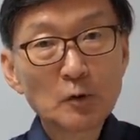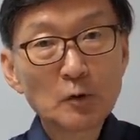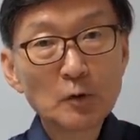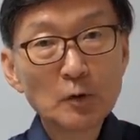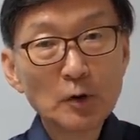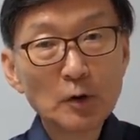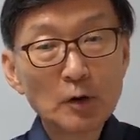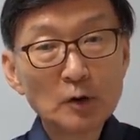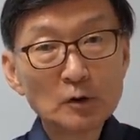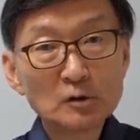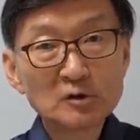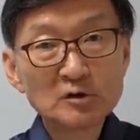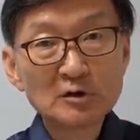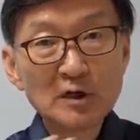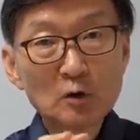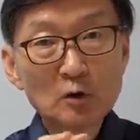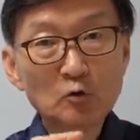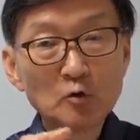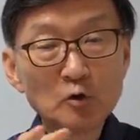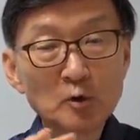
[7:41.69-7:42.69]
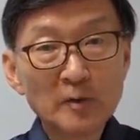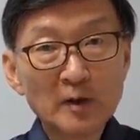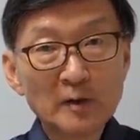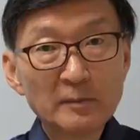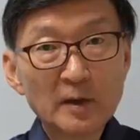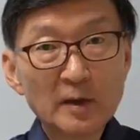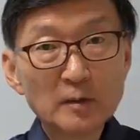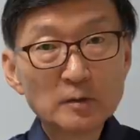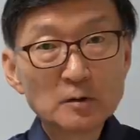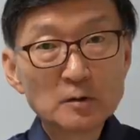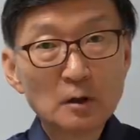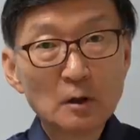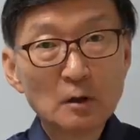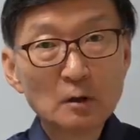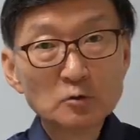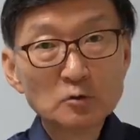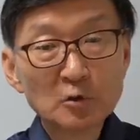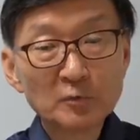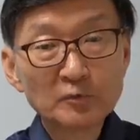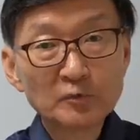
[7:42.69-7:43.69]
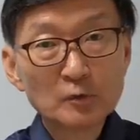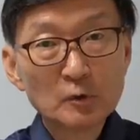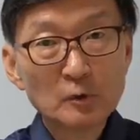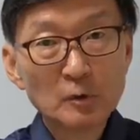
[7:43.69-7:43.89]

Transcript: 그 이 지재권 위반하면서 소프트